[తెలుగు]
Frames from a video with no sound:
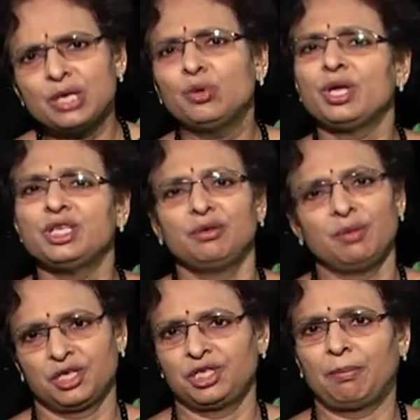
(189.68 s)
మీ గురించి
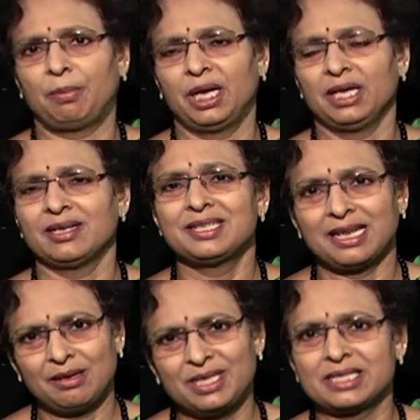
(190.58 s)
మీరు చెప్పండి
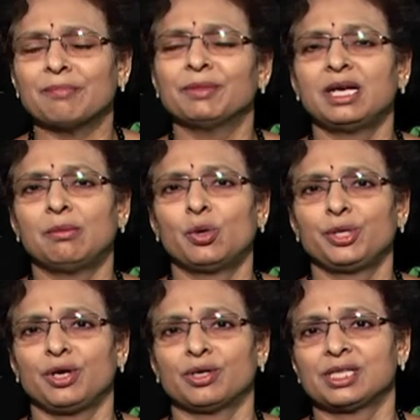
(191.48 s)
టెల్ మీ సంథింగ్
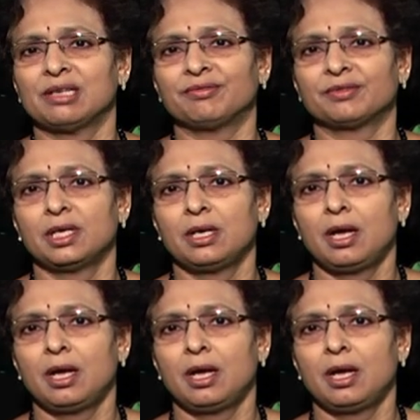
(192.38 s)
అబౌట్ యువర్ సెల్ఫ్